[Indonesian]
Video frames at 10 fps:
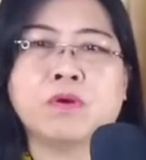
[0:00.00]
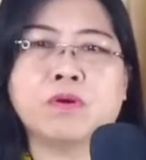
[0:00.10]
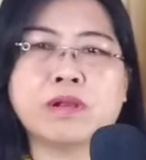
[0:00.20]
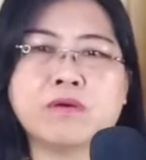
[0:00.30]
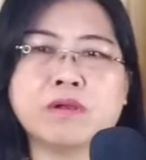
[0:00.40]

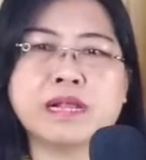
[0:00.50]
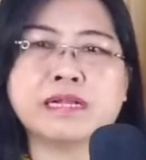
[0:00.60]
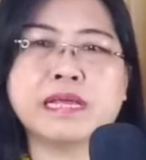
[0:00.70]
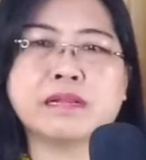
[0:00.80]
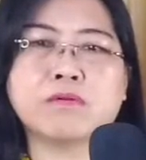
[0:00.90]

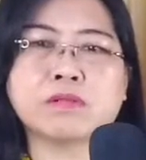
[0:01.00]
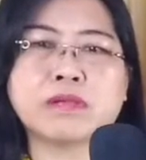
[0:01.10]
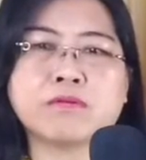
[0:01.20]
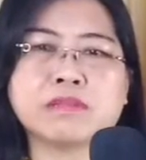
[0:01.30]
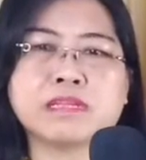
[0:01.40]
Orang-orang dari
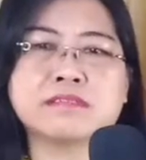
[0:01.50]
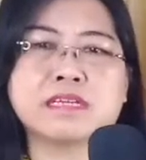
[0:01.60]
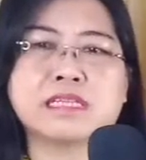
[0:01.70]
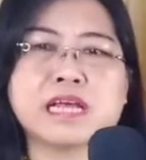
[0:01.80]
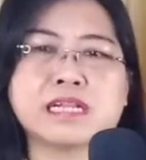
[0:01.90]
kota-kota
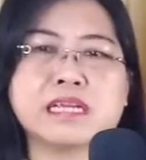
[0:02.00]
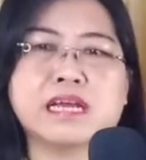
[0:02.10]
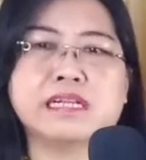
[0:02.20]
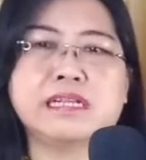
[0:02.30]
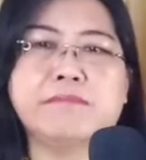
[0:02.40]

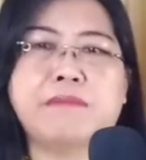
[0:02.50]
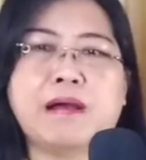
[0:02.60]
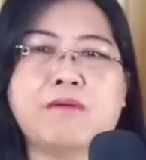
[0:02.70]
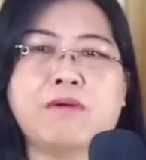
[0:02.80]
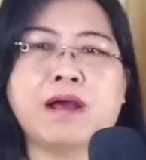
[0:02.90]
sekitarnya
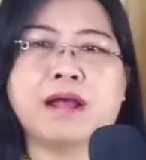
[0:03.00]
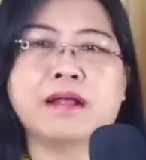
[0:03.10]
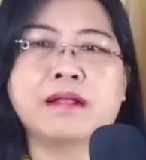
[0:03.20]
dibawa